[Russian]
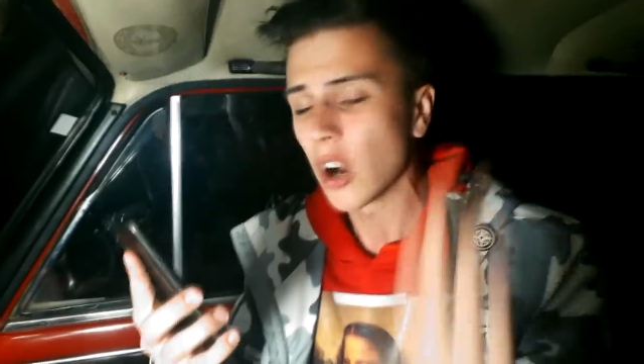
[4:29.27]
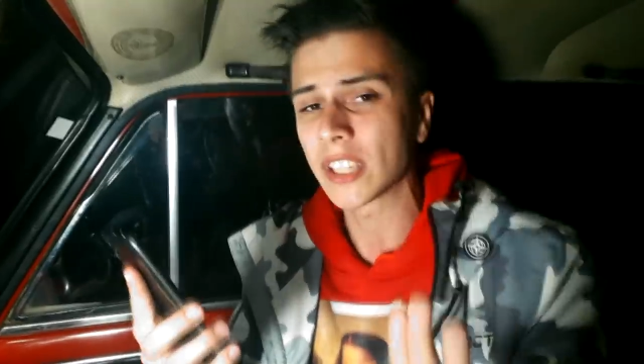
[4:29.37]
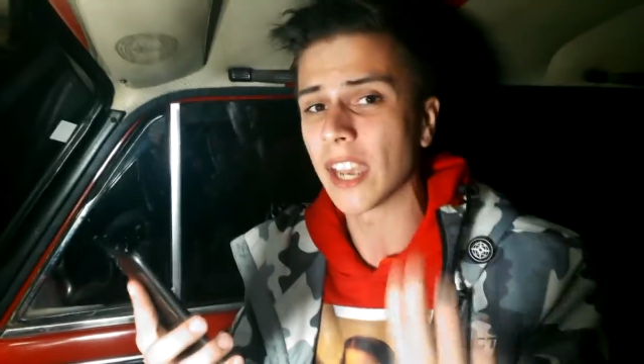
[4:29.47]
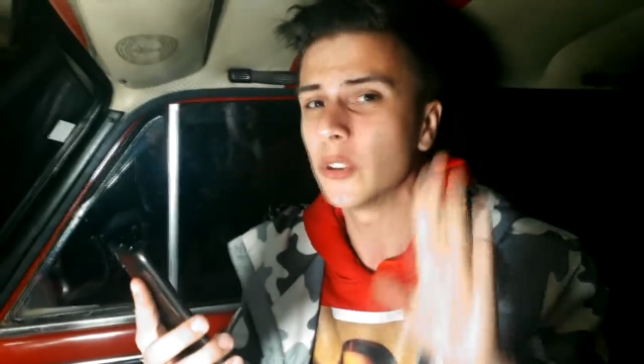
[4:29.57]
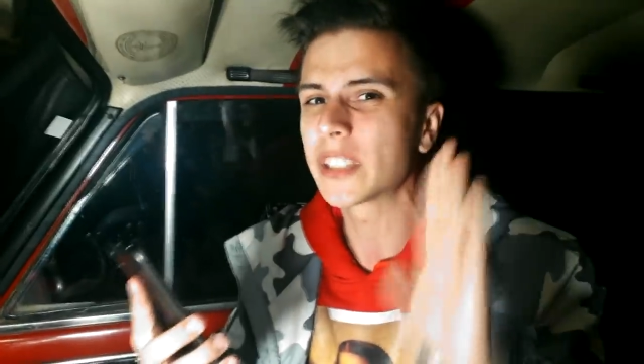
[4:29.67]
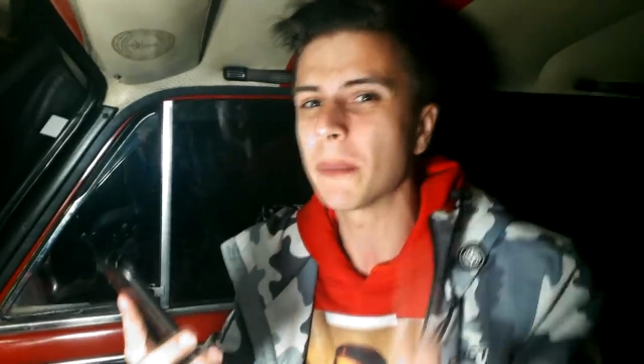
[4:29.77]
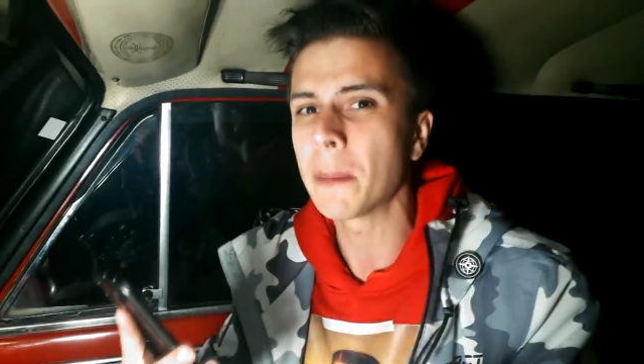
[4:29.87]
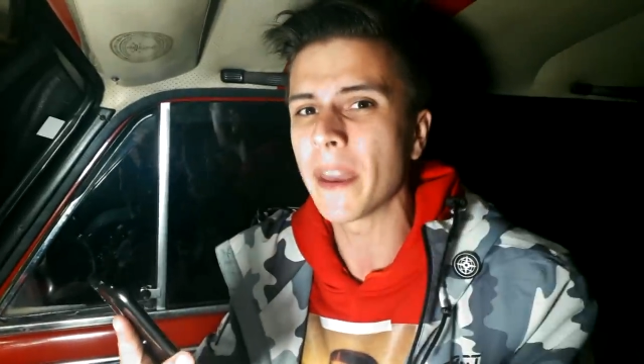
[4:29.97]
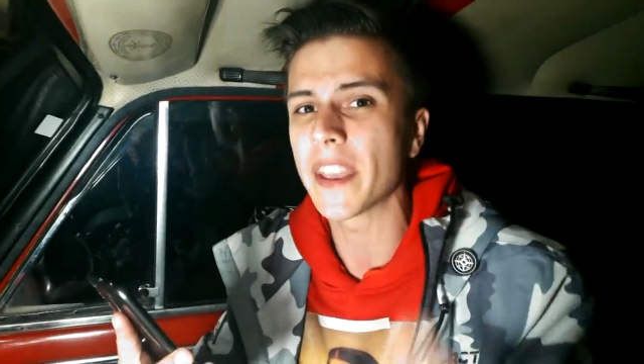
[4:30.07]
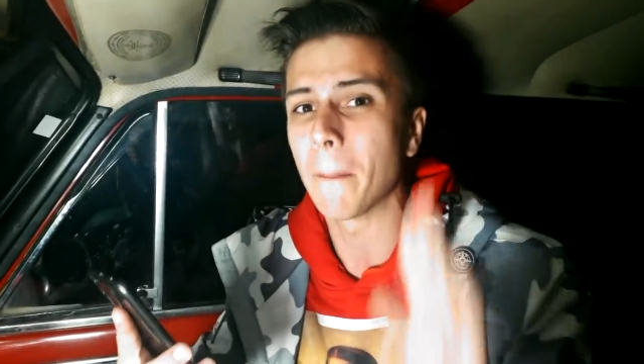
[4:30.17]
Окей, но тем не
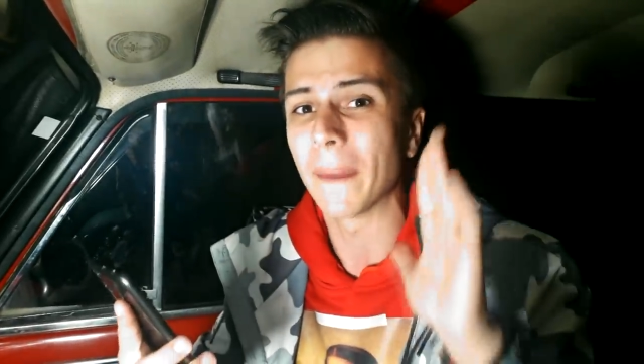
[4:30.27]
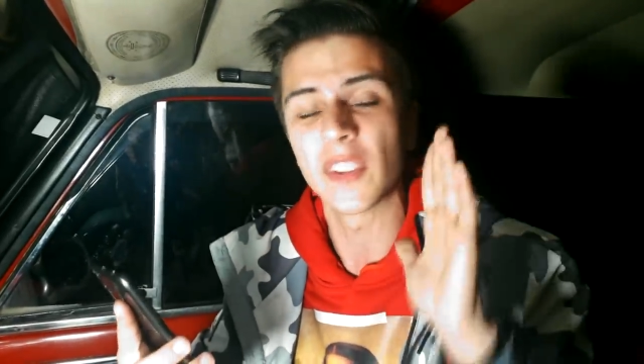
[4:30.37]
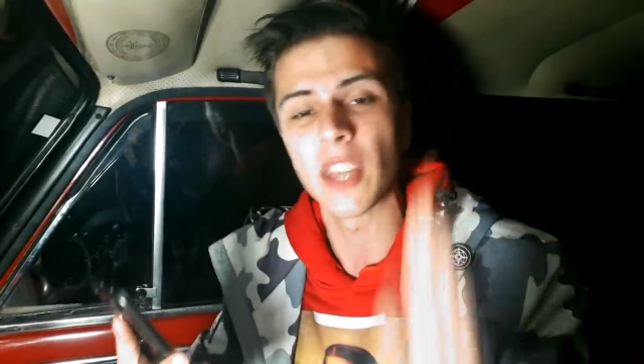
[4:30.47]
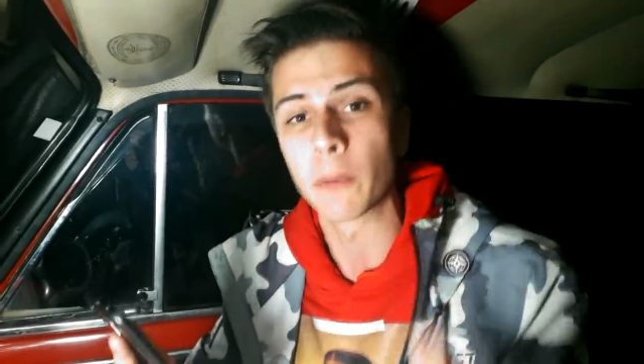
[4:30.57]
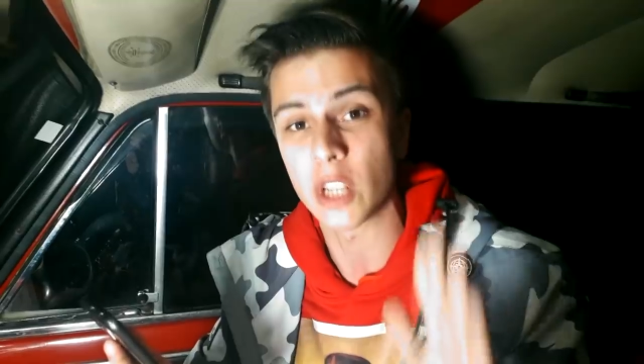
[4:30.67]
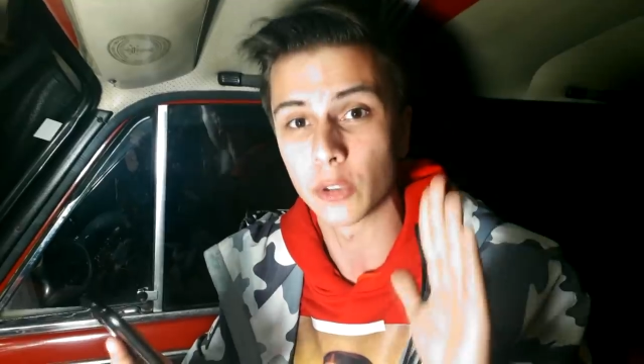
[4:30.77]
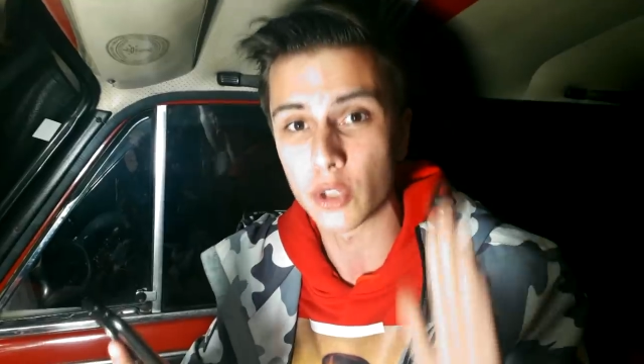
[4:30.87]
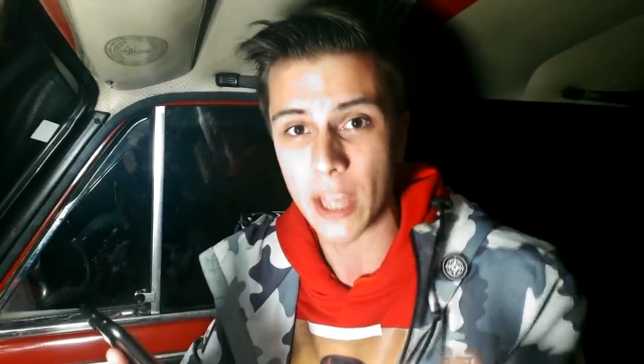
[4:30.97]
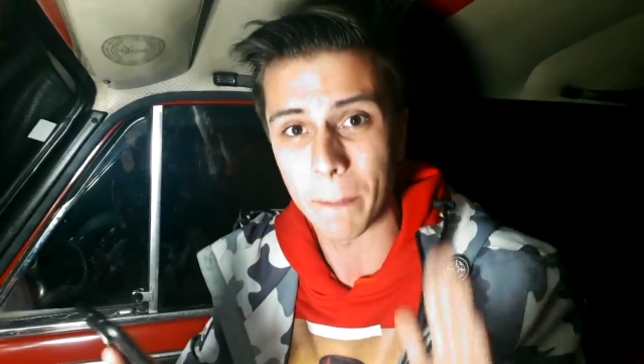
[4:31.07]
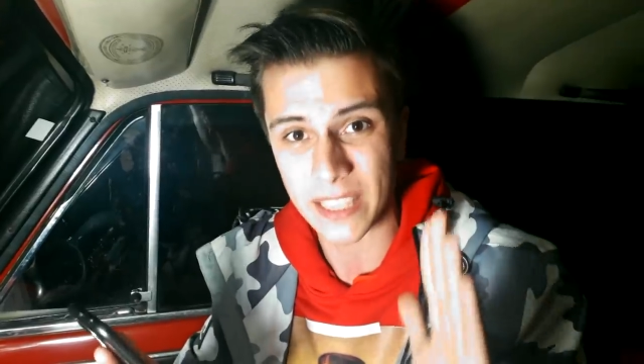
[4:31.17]
менее, банда, нам уже
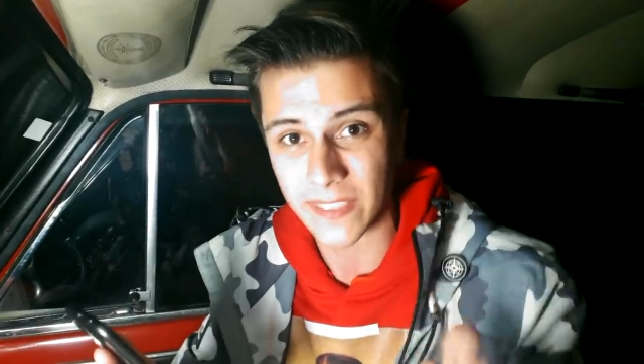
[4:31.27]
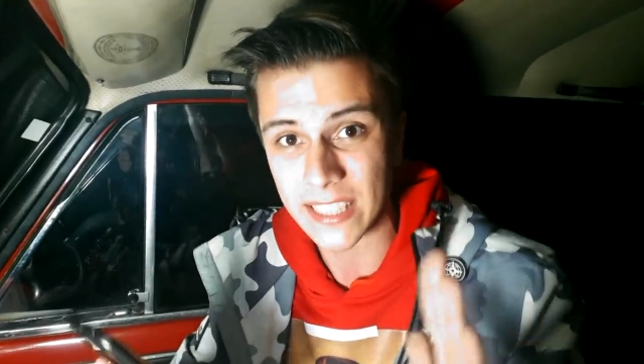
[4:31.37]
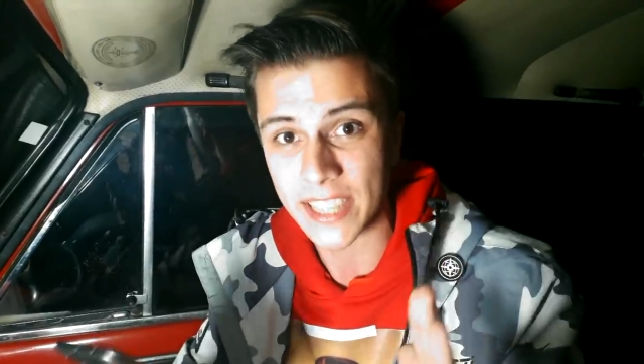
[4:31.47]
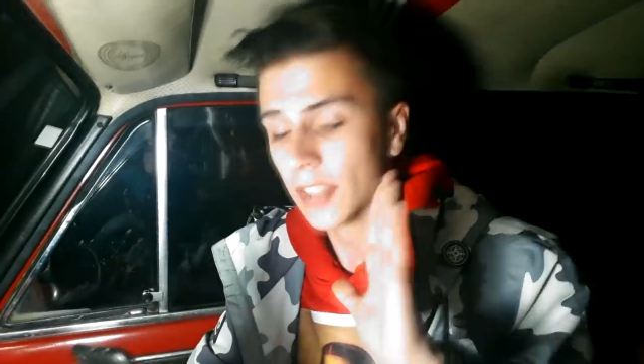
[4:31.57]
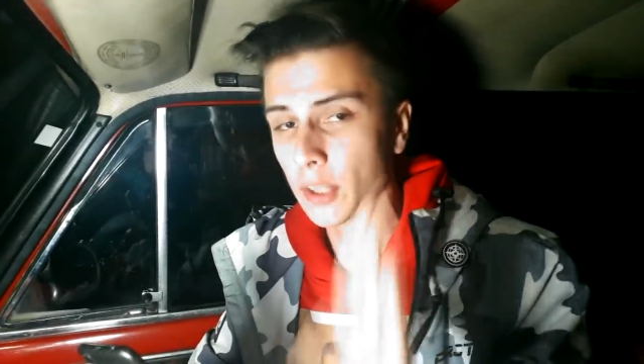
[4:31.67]
нужно им позвонить.